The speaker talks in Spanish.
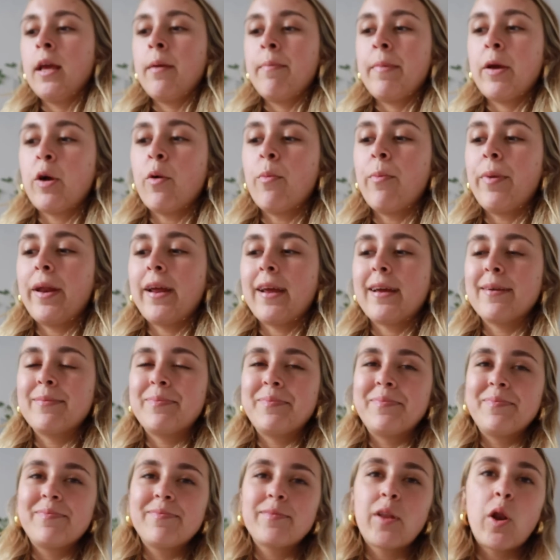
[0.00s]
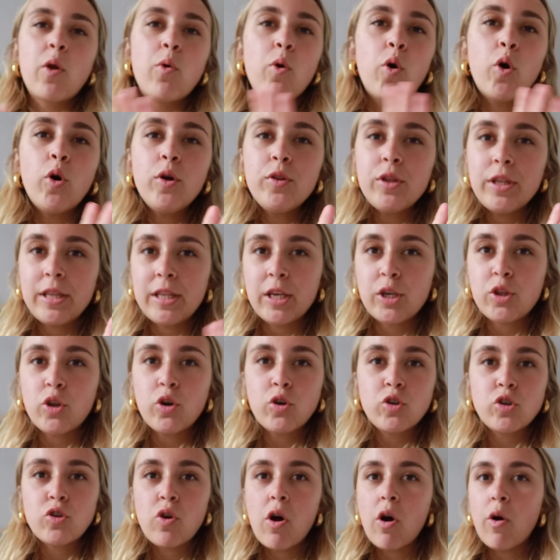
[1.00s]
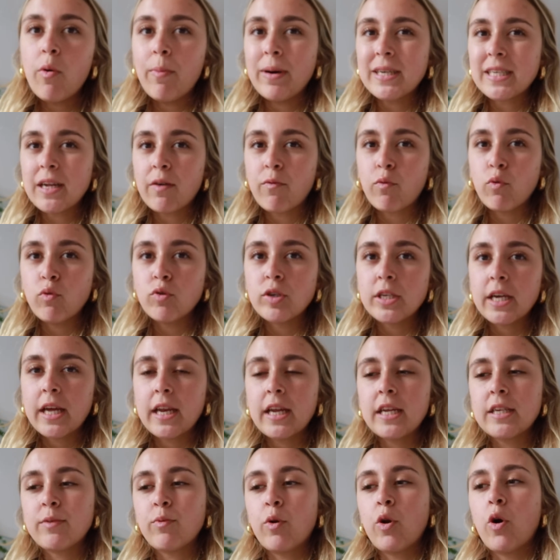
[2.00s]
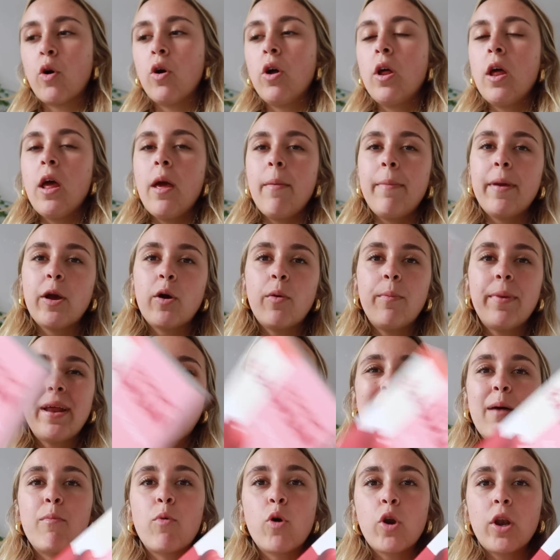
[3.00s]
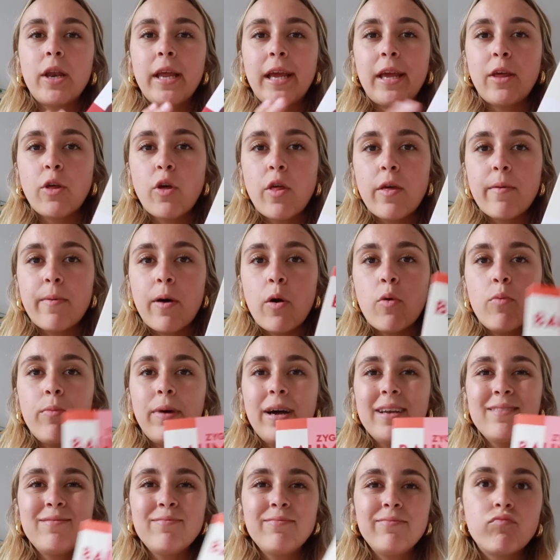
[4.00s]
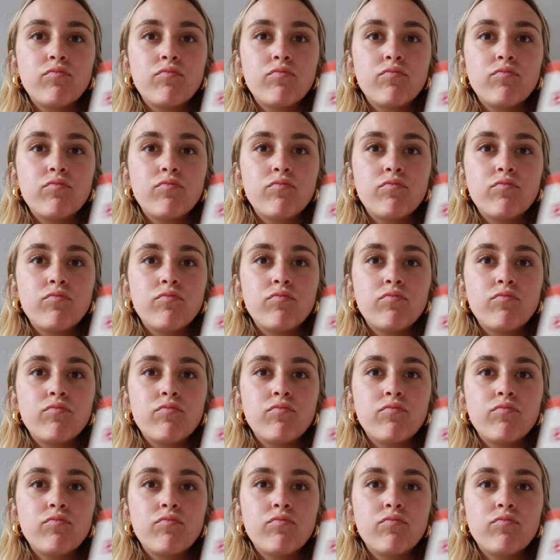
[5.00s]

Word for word: Me compré. Luego en TikTok os lo hago más a full si queréis. Bueno, me compré Amor líquido de Bauman.